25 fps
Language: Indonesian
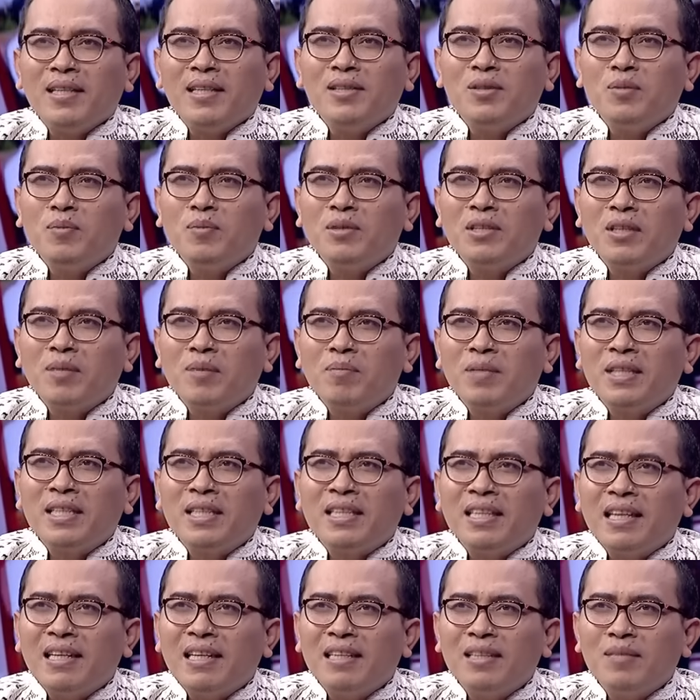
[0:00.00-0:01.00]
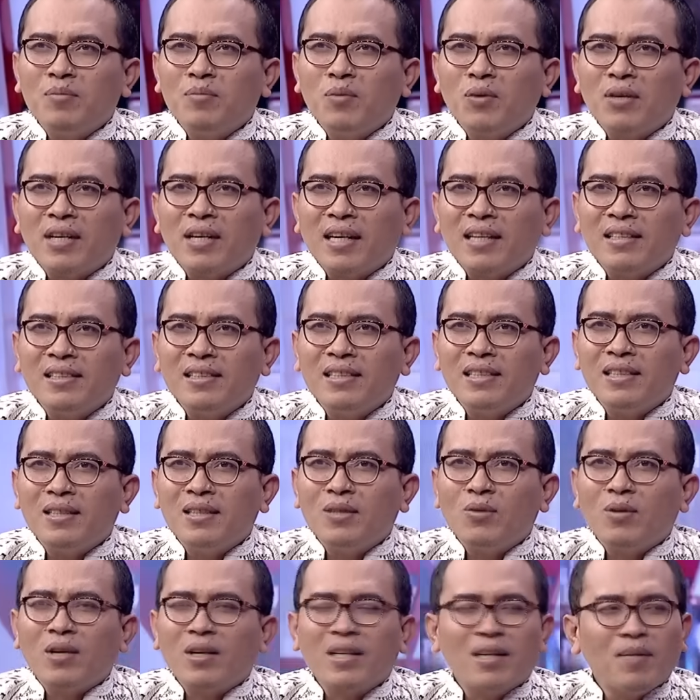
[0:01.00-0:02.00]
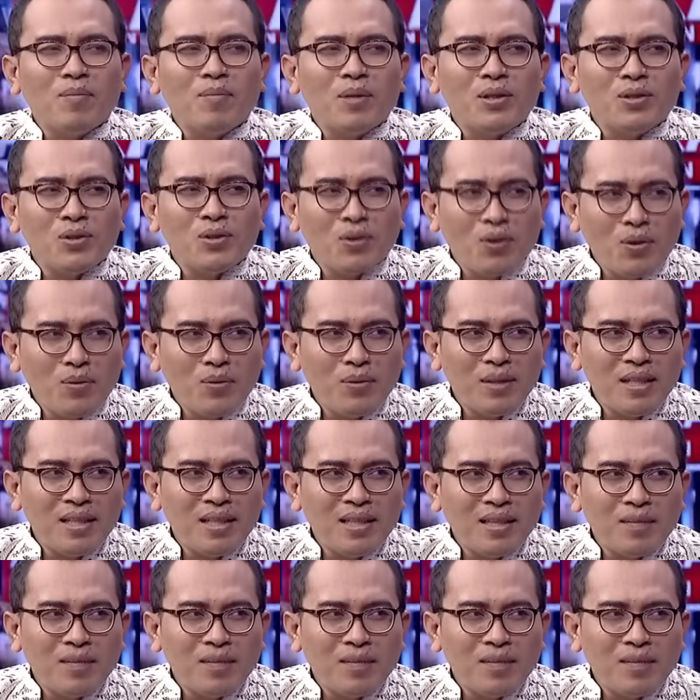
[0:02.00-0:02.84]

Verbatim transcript: itu mencerminkan demokrasi di keluarga Pak Jokowi ya?